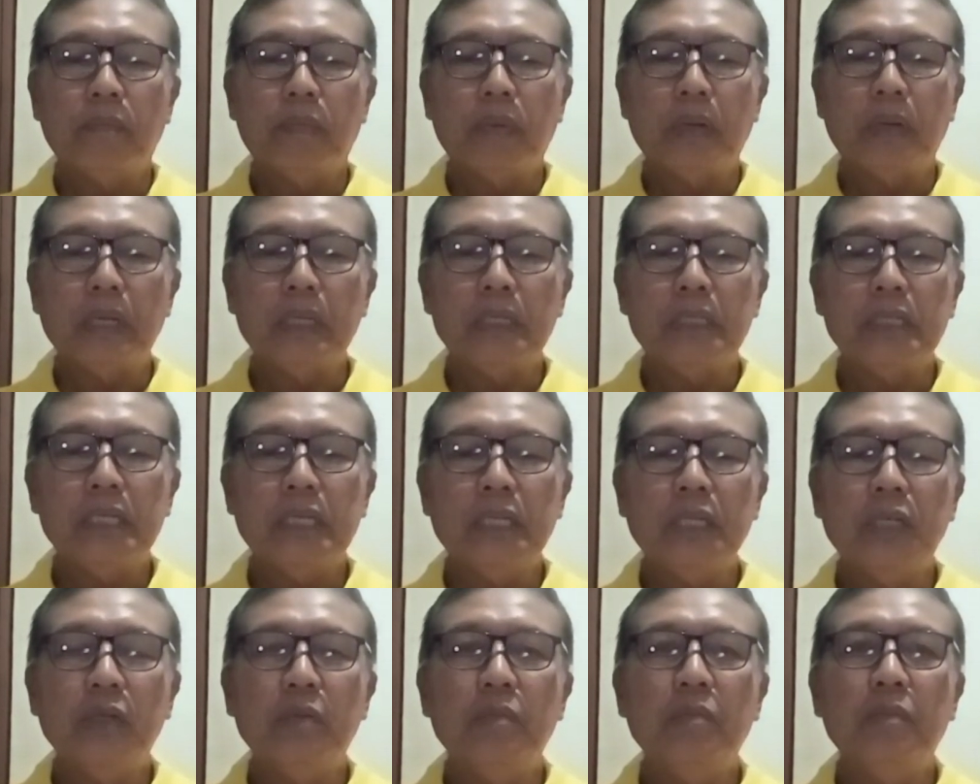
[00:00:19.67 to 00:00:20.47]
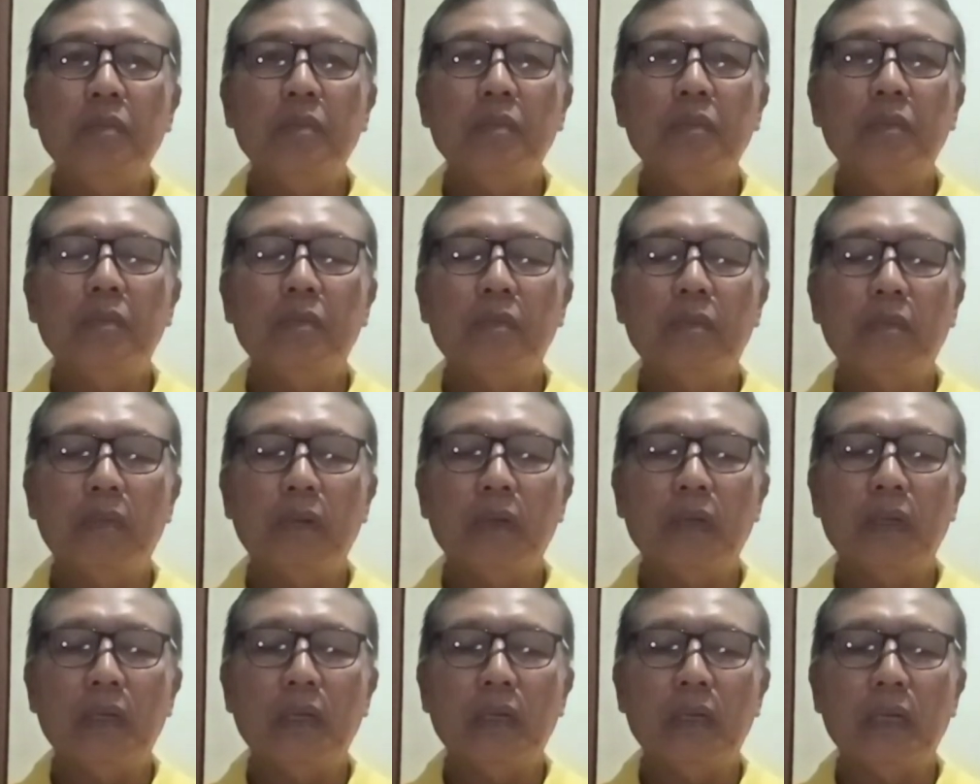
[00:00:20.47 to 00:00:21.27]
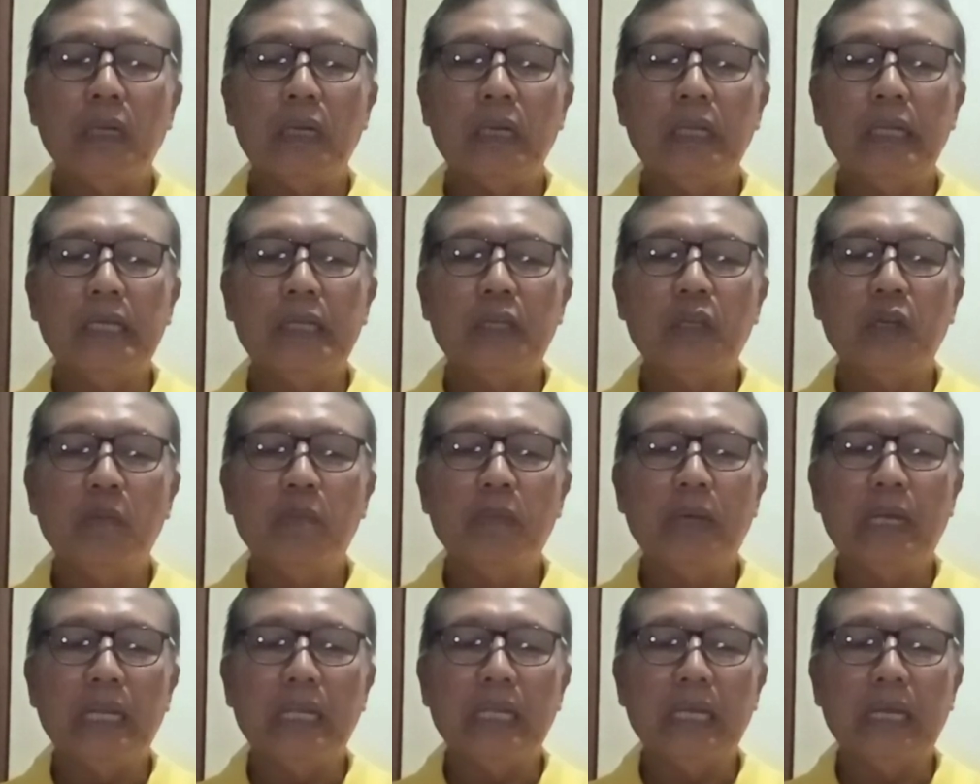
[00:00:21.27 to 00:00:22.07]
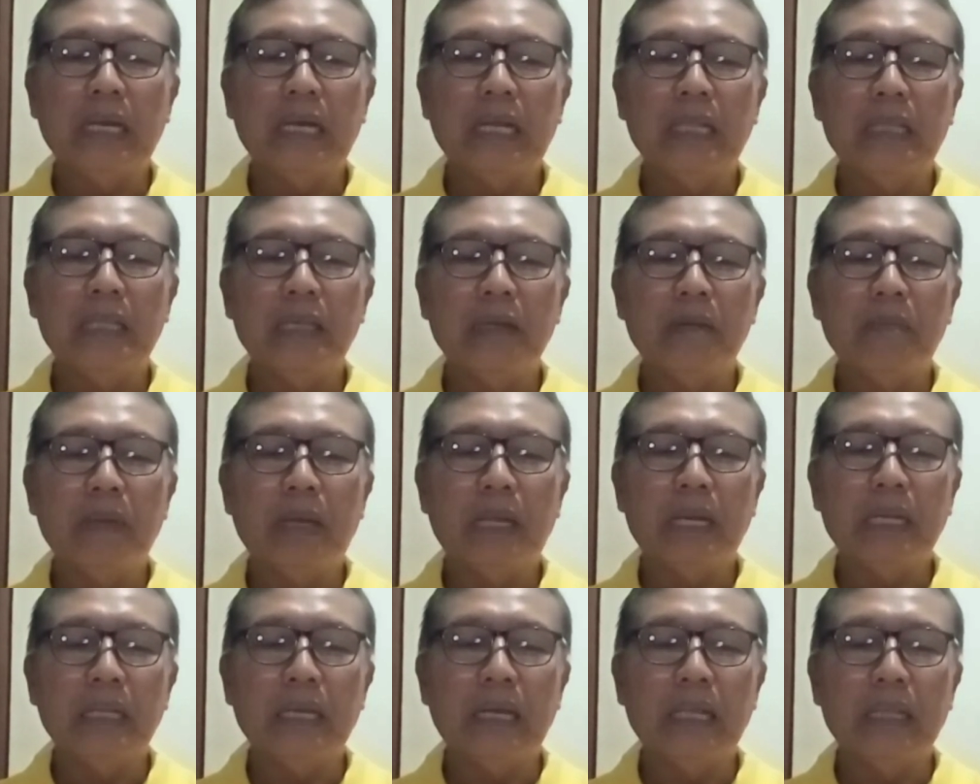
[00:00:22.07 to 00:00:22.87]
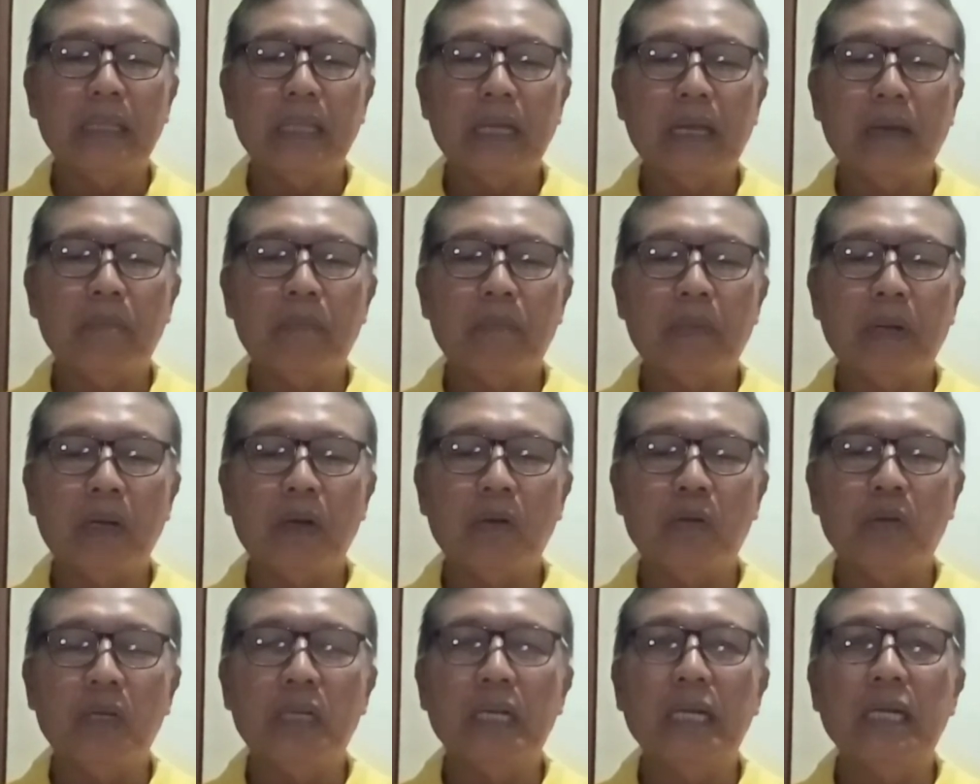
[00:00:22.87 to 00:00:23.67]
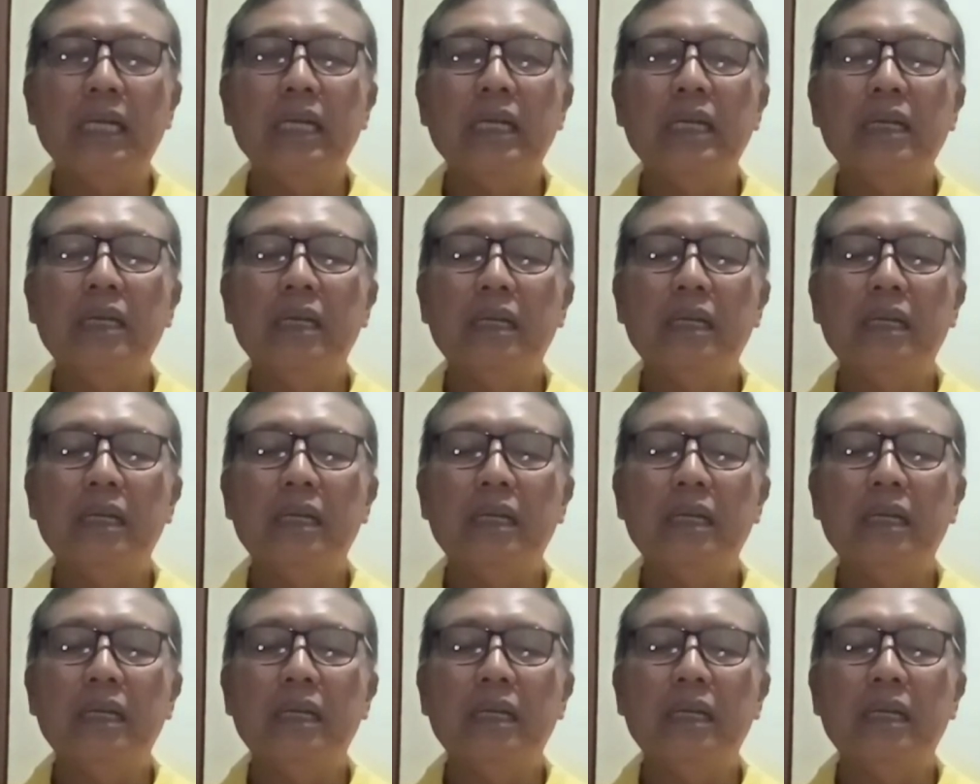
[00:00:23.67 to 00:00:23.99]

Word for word: Presidium Legio Maria Hati Maria Tak Bernoda